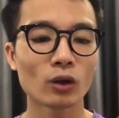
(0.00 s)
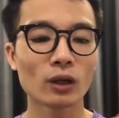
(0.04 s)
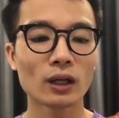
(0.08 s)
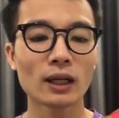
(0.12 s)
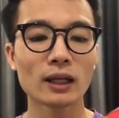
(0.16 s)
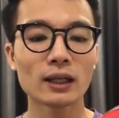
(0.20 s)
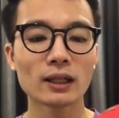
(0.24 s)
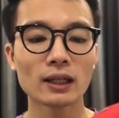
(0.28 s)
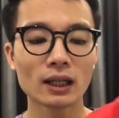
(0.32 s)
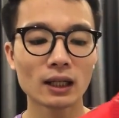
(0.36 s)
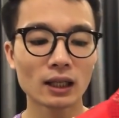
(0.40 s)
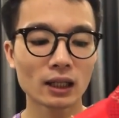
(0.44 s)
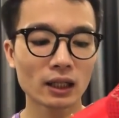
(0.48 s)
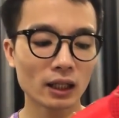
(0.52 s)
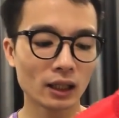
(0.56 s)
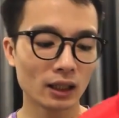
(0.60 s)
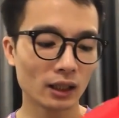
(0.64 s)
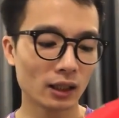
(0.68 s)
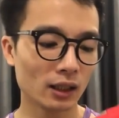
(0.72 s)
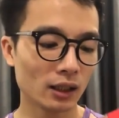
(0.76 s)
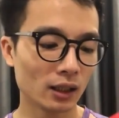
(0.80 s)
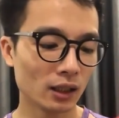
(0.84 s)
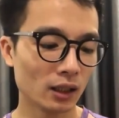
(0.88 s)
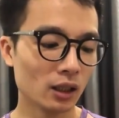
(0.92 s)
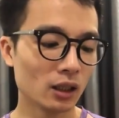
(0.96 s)
có khả năng
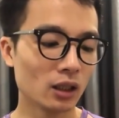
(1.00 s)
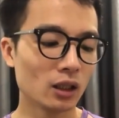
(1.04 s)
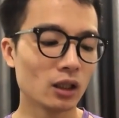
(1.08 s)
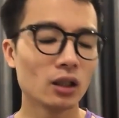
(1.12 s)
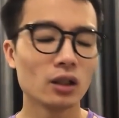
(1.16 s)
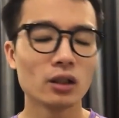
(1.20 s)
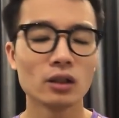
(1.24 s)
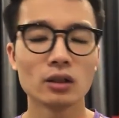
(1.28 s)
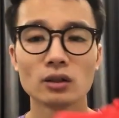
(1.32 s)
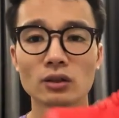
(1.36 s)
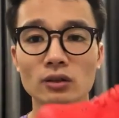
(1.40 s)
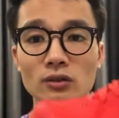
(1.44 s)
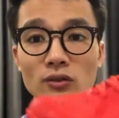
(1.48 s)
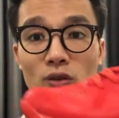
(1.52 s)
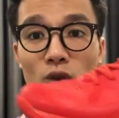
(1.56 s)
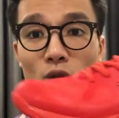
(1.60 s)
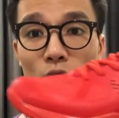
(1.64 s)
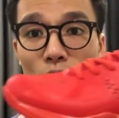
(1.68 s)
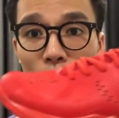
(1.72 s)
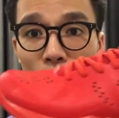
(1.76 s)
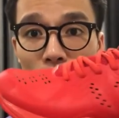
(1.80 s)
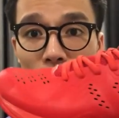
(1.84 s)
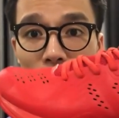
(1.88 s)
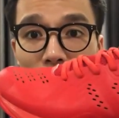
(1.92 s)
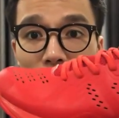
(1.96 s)
là
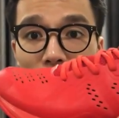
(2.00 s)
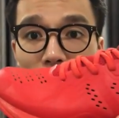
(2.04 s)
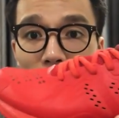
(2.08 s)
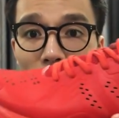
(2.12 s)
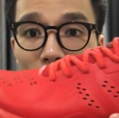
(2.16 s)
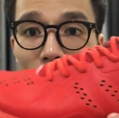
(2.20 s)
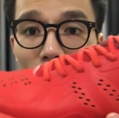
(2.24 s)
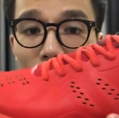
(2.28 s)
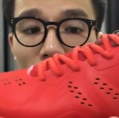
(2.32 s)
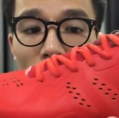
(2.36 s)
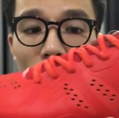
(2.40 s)
nó sẽ